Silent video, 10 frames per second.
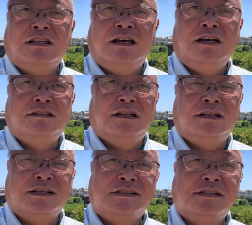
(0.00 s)
気相手
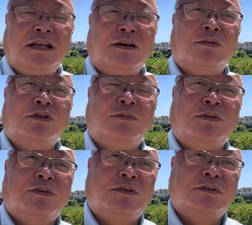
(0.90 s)
ですね、子
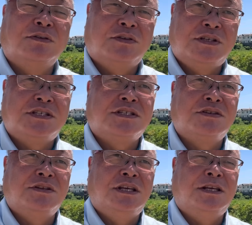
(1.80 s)
供と一
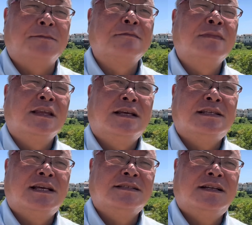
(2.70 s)
緒に
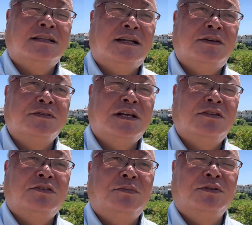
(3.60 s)
安田種夫さ
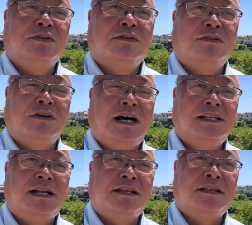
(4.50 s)
んのもとを
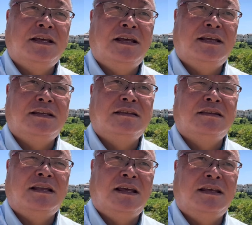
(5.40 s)
離れて行っ
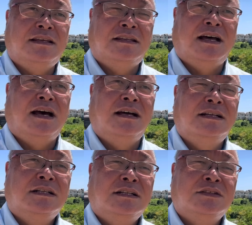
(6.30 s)
ていた、
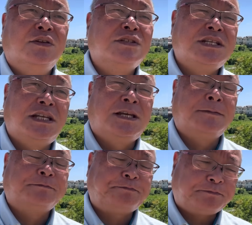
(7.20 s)
後
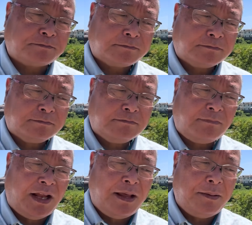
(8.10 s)
に、
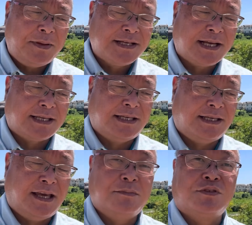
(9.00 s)
えー、宮
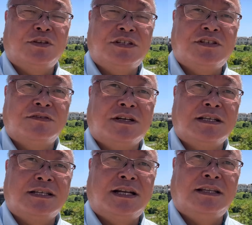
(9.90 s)
崎刑務所に収
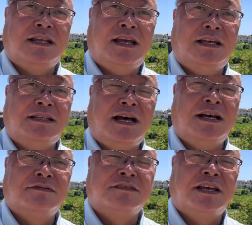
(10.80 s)
監されてい
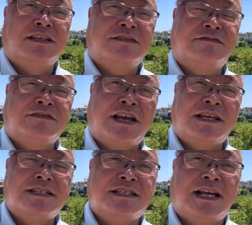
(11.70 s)
た、服役
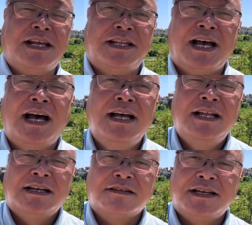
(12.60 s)
服していた、
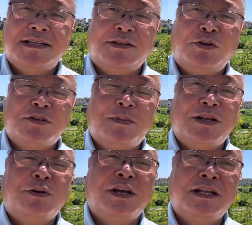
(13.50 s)
覚醒剤取
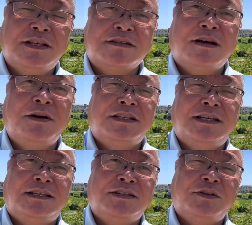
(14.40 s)
締法違反で捕まっ
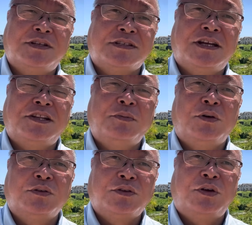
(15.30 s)
ていた人ですけれど
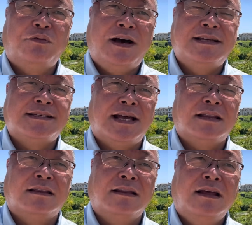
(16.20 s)
も、それを Y さ
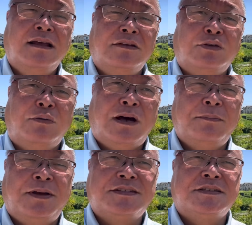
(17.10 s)
んとは
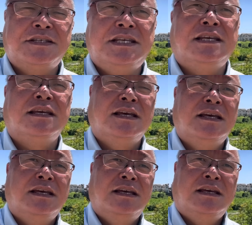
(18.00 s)
別に、
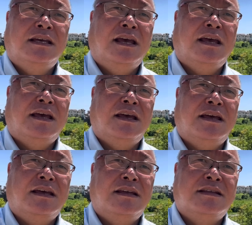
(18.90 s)

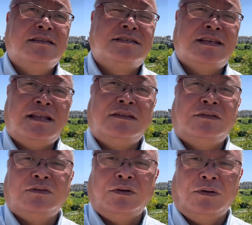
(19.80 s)
えー、
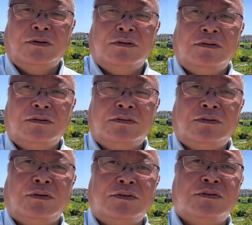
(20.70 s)
Z
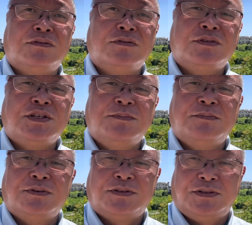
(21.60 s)
という
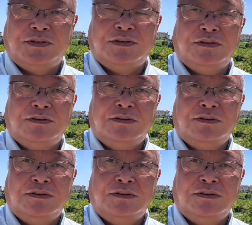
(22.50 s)
人物、